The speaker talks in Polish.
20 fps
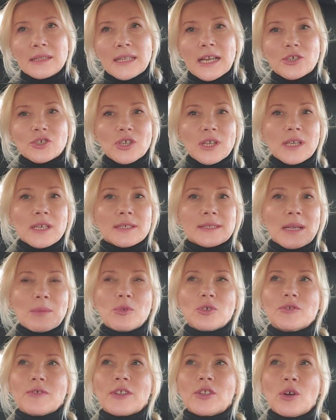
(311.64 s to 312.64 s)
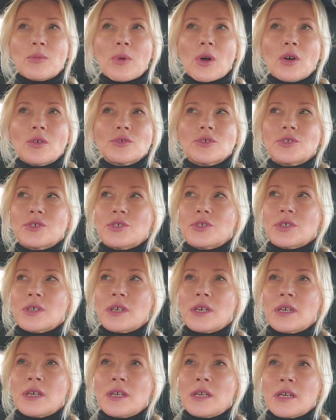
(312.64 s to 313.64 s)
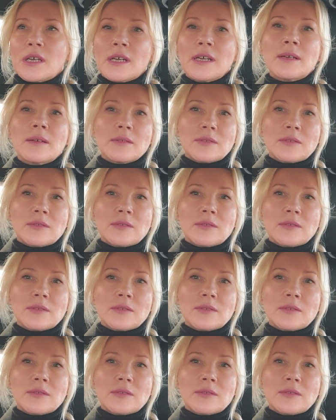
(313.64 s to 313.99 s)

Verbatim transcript: Także samoświadomość, e,